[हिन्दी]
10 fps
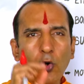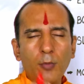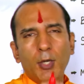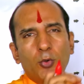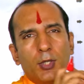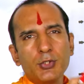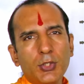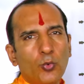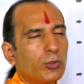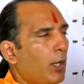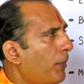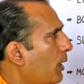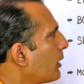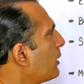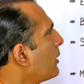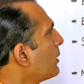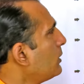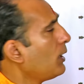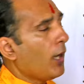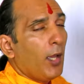नॉर्मल होना चाहिए उतना बना करके
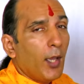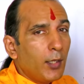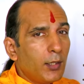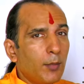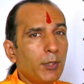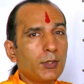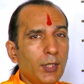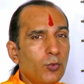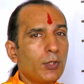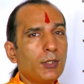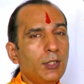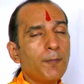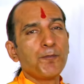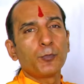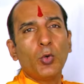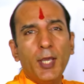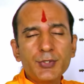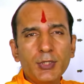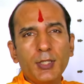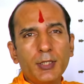रखती है अनियमित नहीं होने देती तो
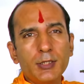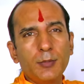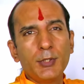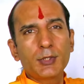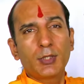ऐसी अगर किसी भी